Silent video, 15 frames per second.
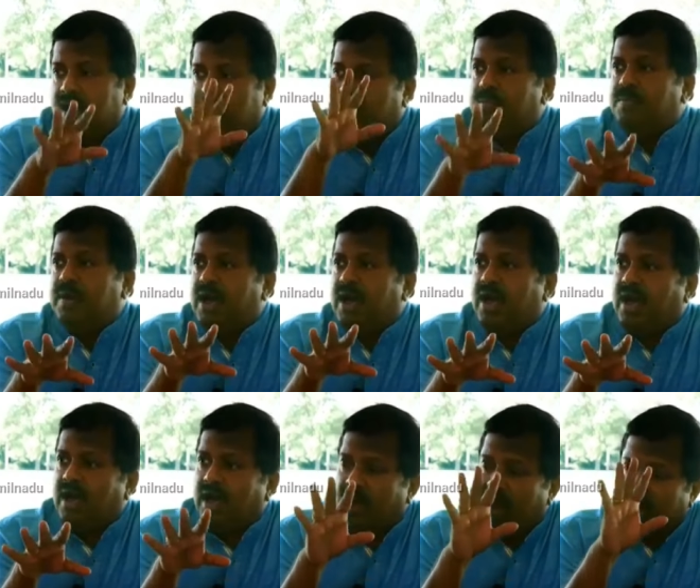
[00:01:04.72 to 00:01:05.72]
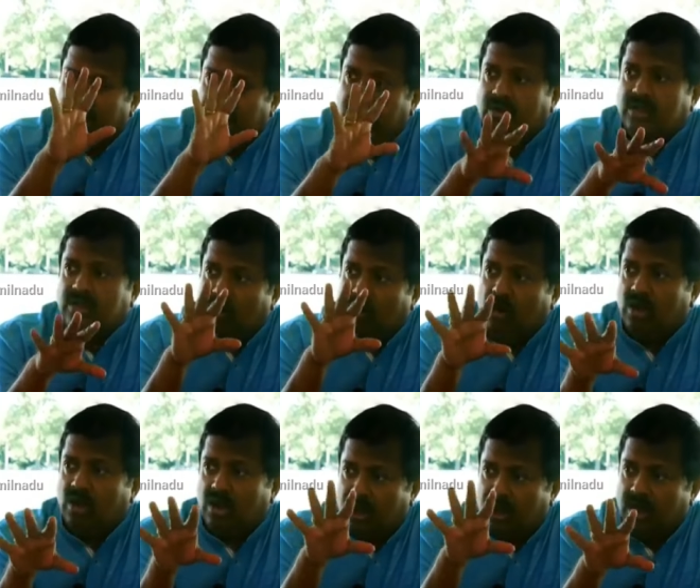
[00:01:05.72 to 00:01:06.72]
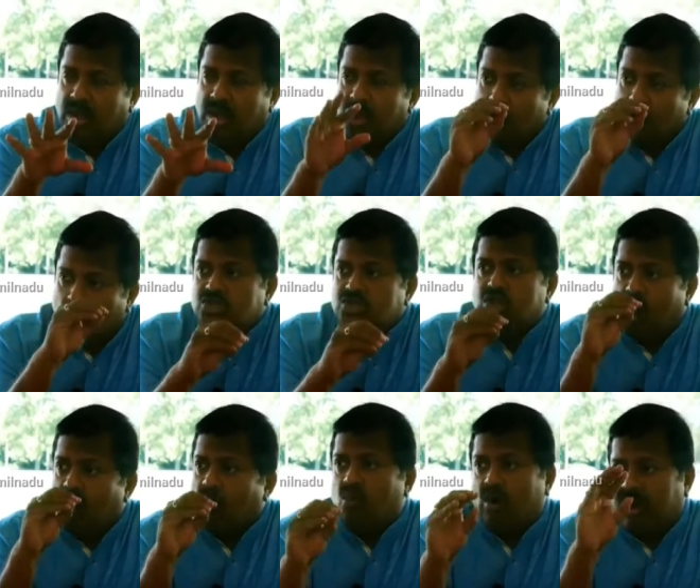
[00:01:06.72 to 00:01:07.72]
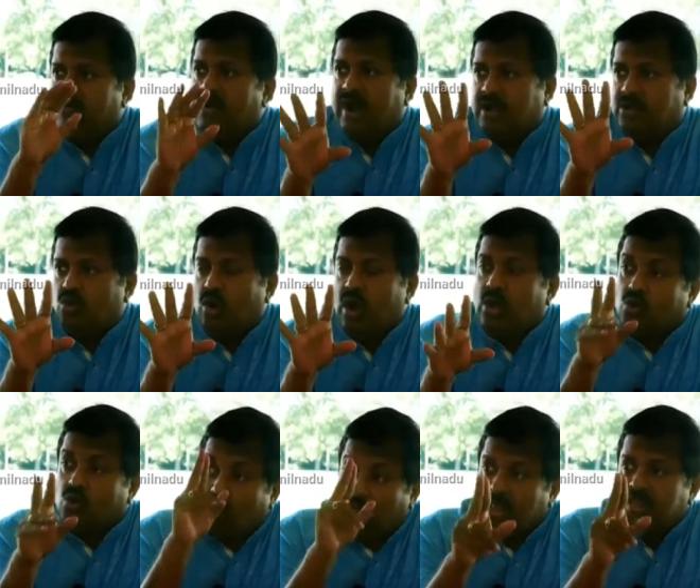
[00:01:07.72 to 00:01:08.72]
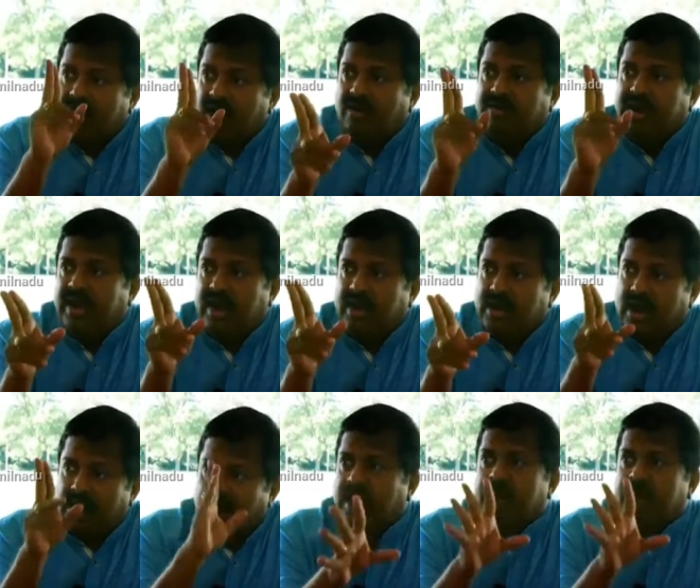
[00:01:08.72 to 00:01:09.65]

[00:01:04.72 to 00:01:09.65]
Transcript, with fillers: கண்டிப்பாக நீங்கள் வந்து ஒரு கொஞ்சம் குறைவாக எடுத்துக்கொள்ளலாம் குழந்தைகள் வீட்டில் இருக்காங்கன்னா